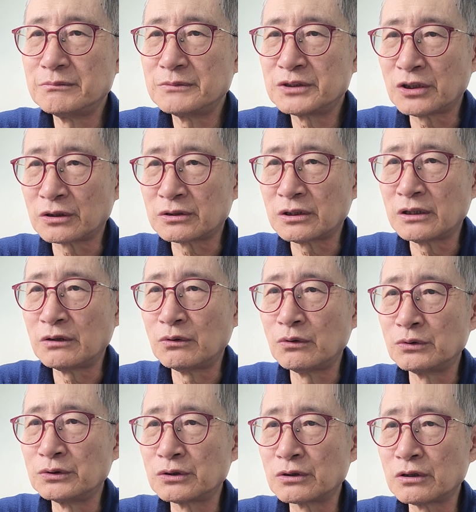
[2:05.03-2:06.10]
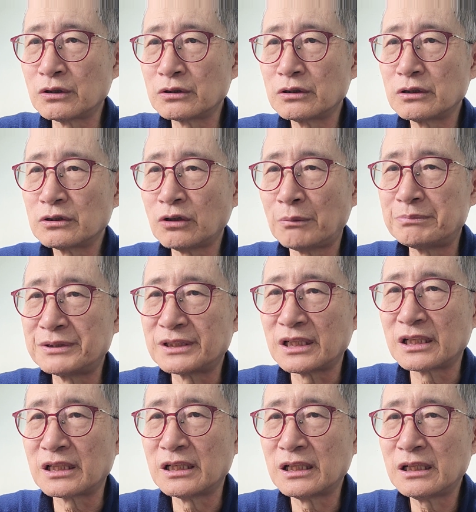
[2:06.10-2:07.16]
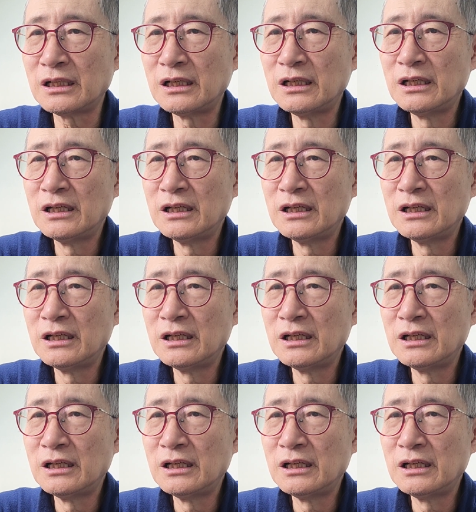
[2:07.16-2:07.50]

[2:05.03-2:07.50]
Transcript: 적당한 온도로 덮이다가